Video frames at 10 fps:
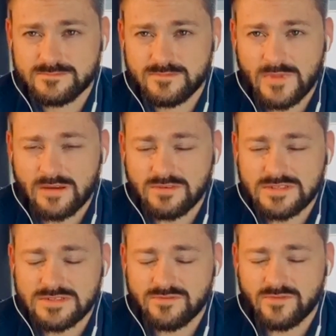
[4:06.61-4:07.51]
Tak
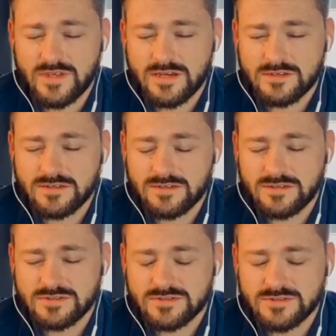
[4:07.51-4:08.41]
więc wdech,
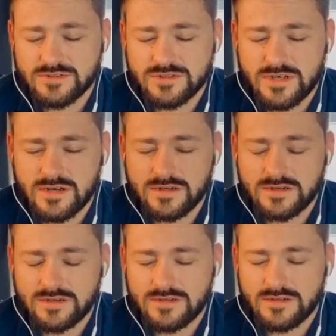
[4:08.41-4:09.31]
licząc do czterech,